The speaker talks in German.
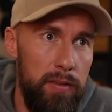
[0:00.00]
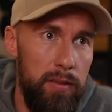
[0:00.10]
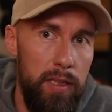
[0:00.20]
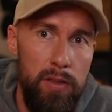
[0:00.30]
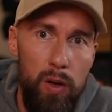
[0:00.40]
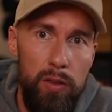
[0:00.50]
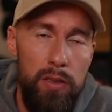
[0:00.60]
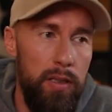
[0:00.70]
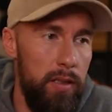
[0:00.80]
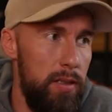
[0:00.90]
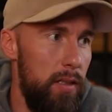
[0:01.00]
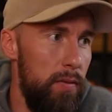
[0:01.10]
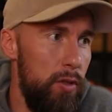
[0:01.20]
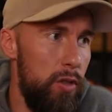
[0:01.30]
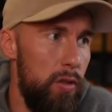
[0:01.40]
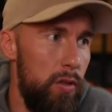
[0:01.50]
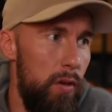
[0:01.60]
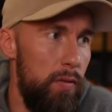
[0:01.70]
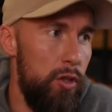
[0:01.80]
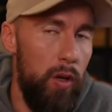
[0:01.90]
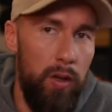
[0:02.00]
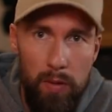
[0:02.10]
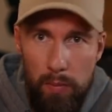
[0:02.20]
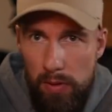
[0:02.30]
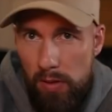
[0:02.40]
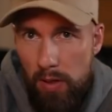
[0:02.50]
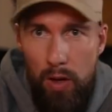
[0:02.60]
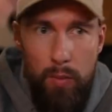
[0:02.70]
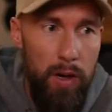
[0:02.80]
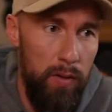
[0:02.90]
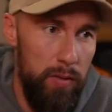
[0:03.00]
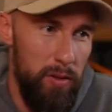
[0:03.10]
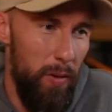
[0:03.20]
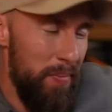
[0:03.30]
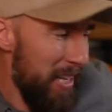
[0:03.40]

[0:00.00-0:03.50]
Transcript: Und dann hocken die die ganze Zeit auf dem auf dem Stock mit so einer Haube auf und so.